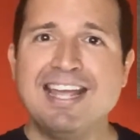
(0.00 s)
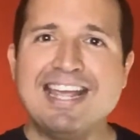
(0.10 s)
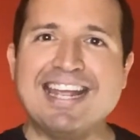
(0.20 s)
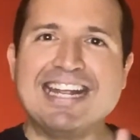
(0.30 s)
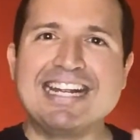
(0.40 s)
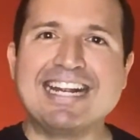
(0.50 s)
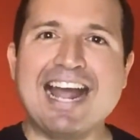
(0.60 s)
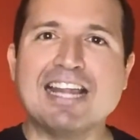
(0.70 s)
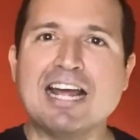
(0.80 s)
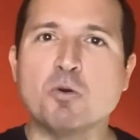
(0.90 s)
En
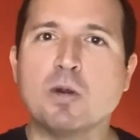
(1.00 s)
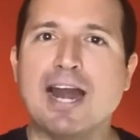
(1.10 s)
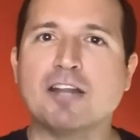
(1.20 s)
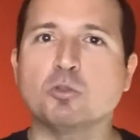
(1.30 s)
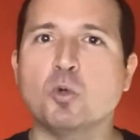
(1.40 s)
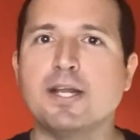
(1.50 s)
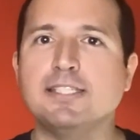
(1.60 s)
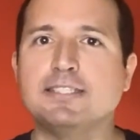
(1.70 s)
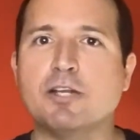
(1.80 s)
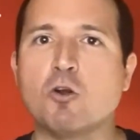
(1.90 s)
cada lugar
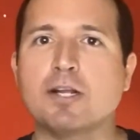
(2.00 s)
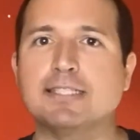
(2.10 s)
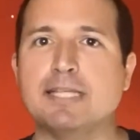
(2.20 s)
turístico que